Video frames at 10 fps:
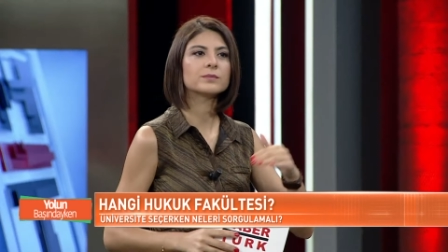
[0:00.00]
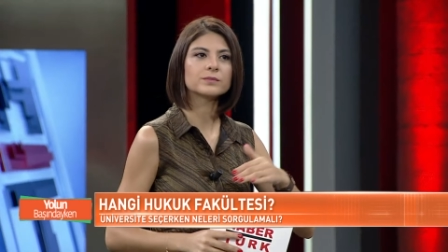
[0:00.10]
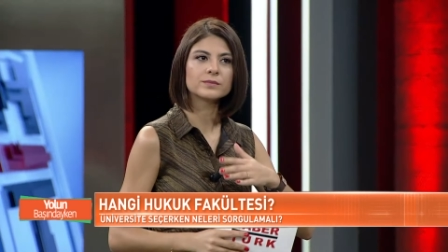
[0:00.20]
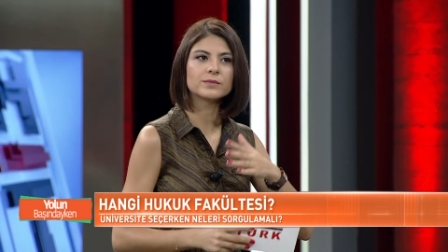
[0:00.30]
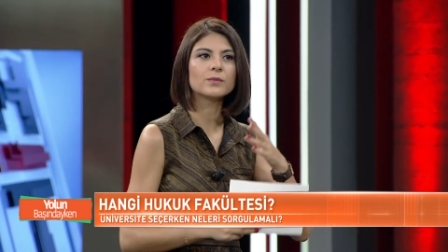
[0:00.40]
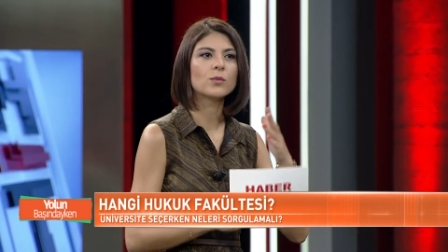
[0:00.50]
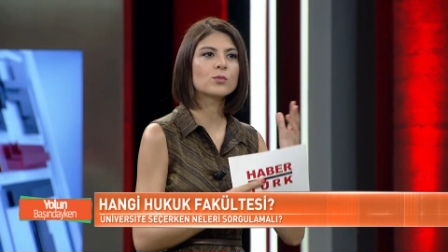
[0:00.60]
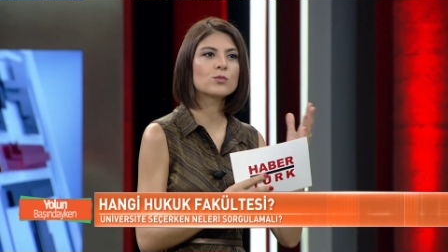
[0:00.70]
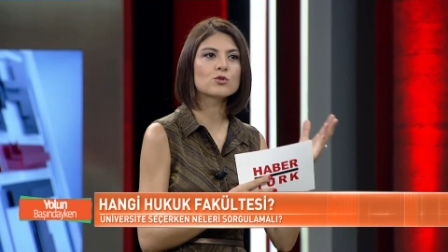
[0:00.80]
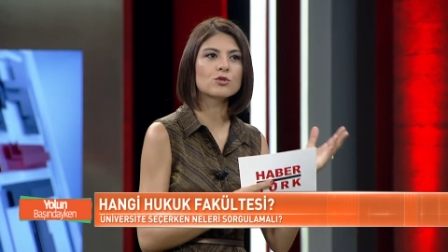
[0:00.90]

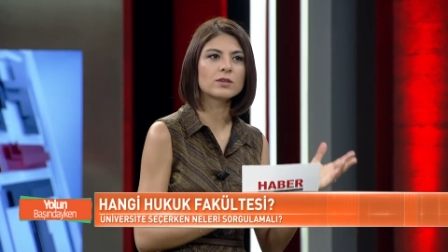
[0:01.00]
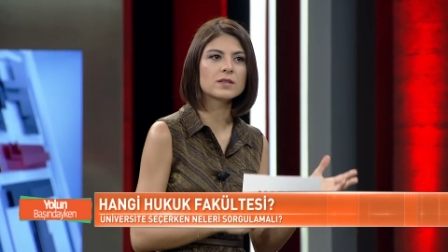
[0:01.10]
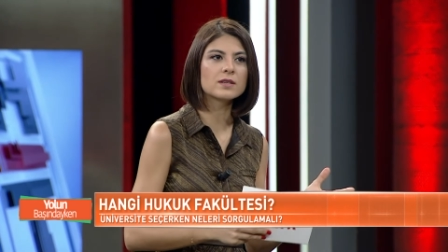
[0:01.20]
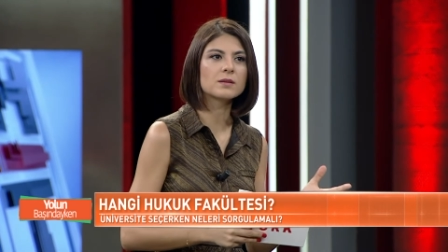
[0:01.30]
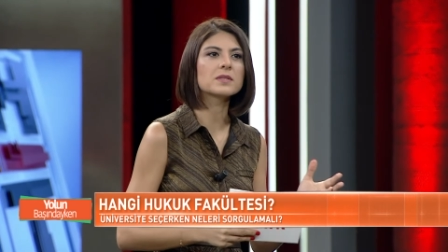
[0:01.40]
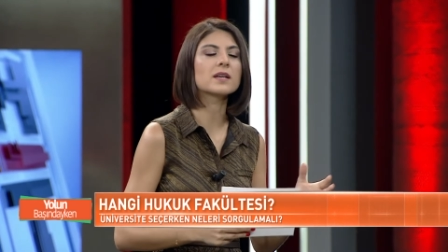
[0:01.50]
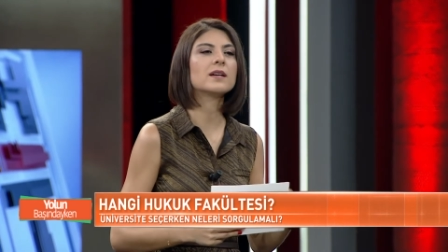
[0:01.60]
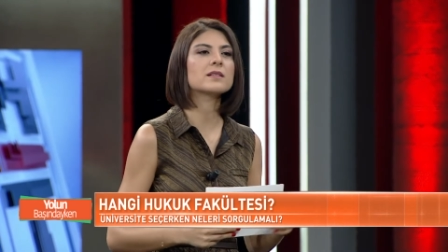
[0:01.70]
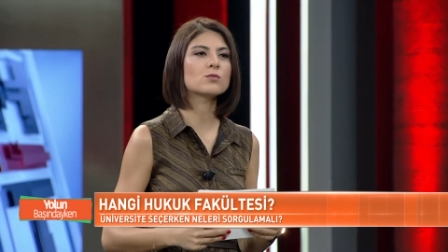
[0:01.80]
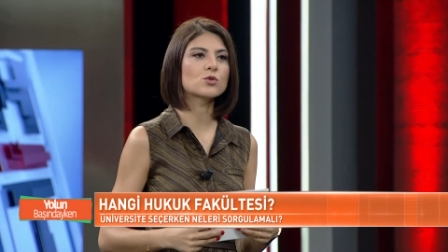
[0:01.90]
Erasmus kapsamında
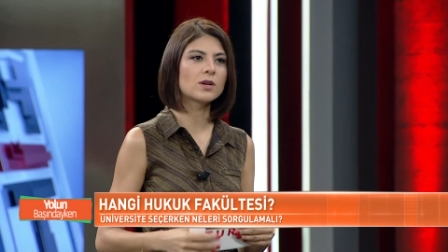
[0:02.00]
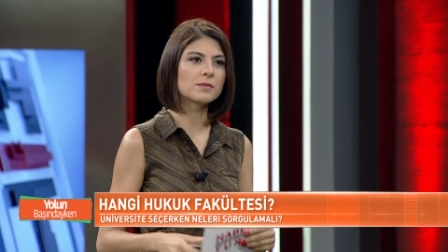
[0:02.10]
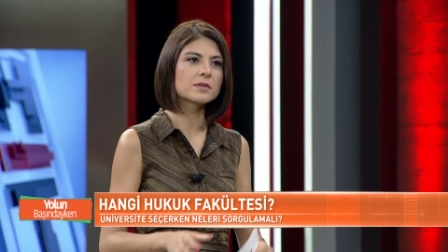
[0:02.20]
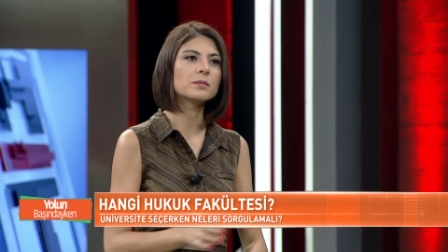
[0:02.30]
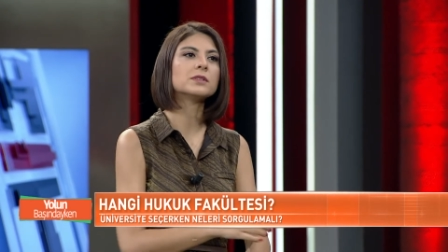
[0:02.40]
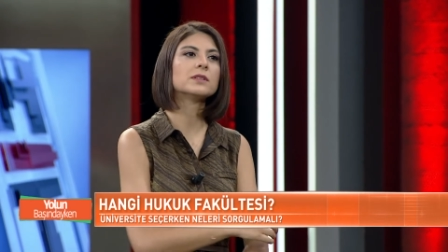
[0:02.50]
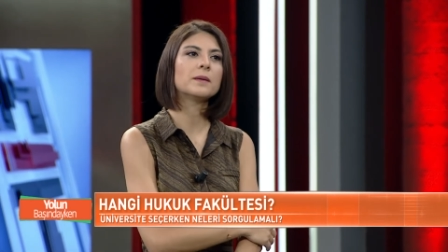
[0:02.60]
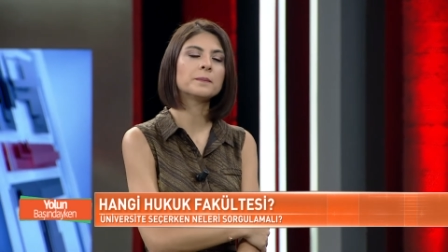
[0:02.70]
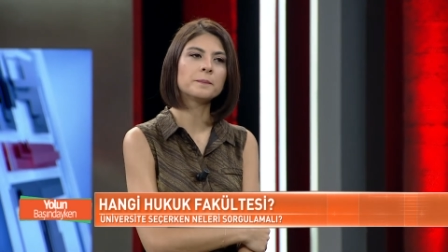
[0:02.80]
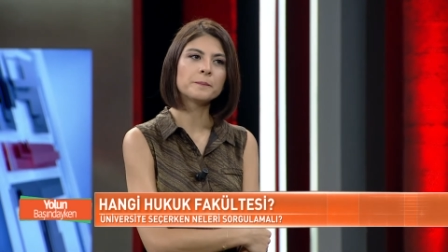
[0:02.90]
yurt dışına e,
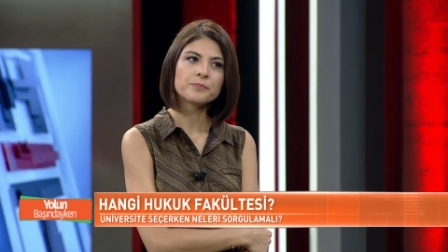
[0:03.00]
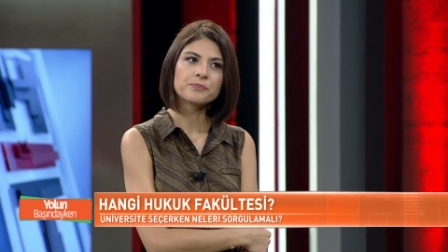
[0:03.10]
kapsamında. çıkma